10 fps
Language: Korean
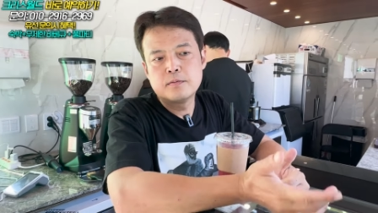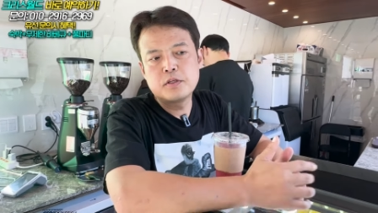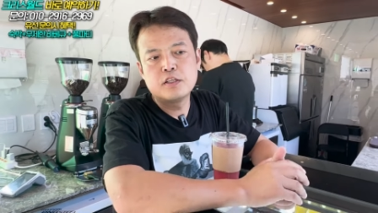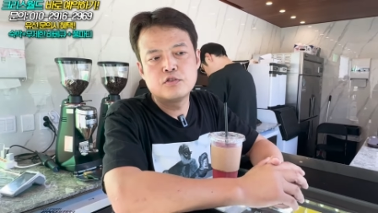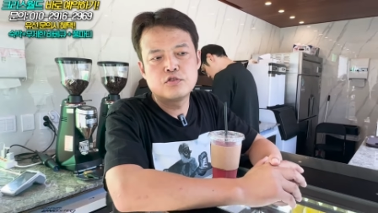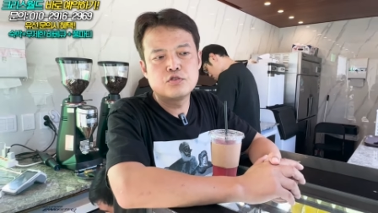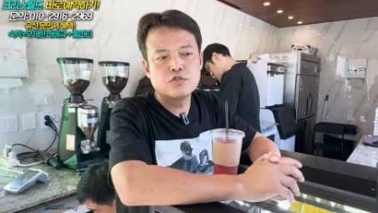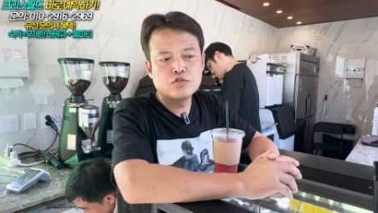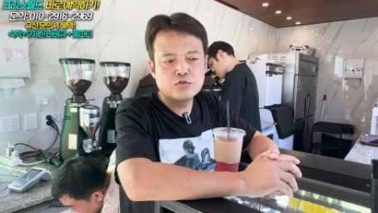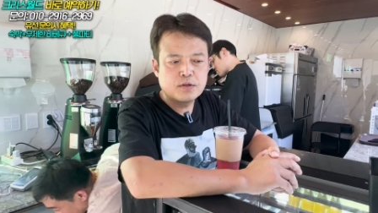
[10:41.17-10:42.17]

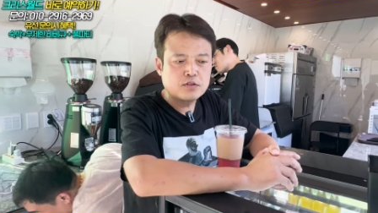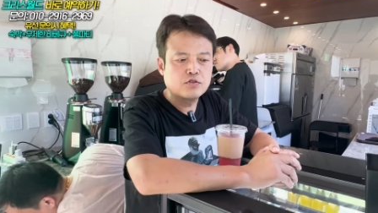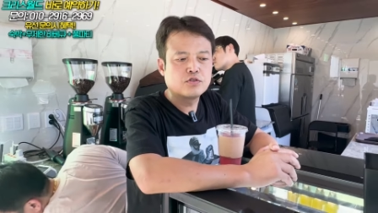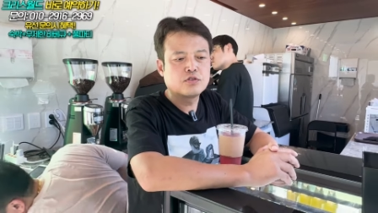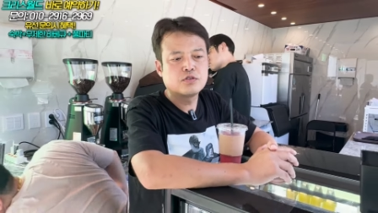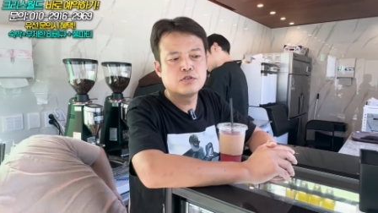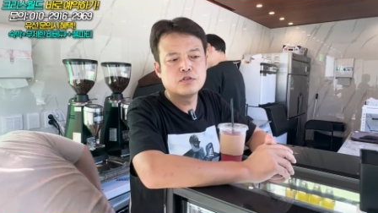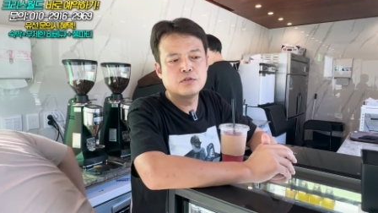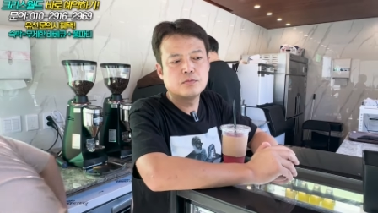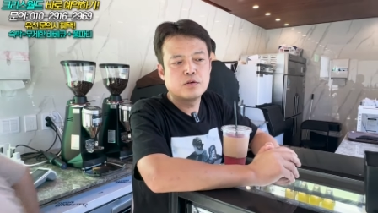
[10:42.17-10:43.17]
빙수, 수박 주스,
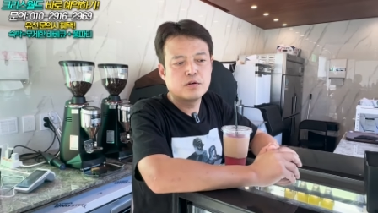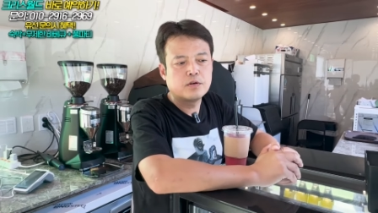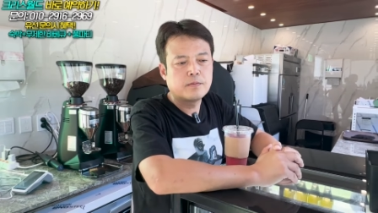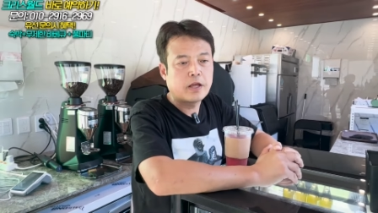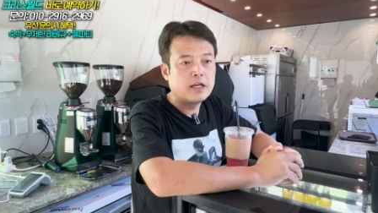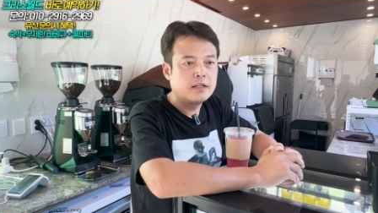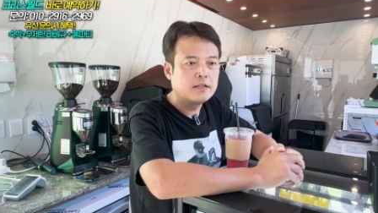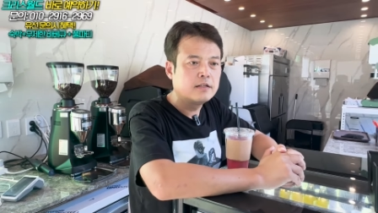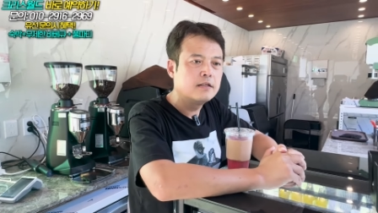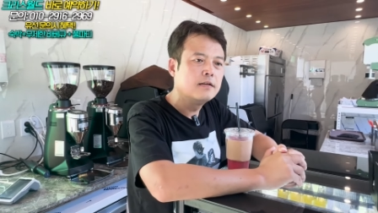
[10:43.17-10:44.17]
뭐
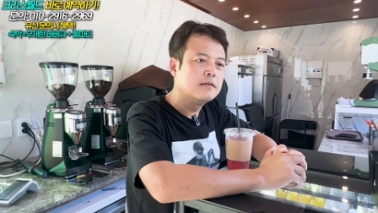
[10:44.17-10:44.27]
에이드,